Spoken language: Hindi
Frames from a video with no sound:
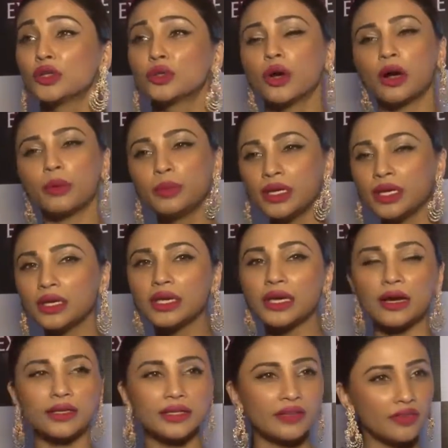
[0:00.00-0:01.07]
तो अभी
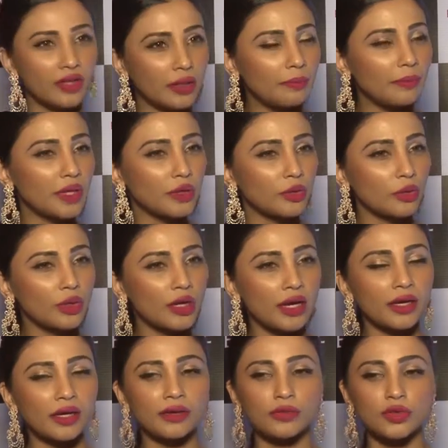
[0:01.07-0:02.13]
क्या डेवलपमेंट हो
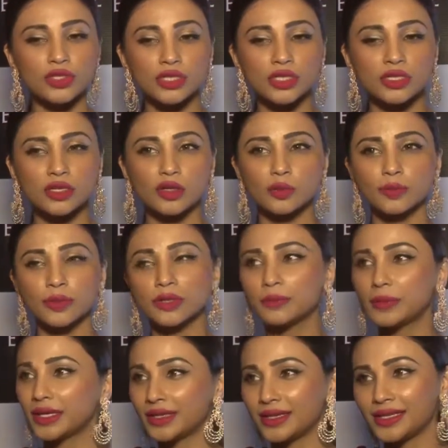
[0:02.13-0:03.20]
रहा है वो चीज़ के ऊपर
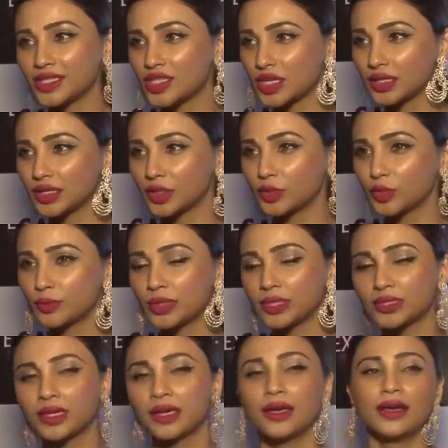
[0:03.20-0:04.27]
मैं नहीं जानती हूँ बट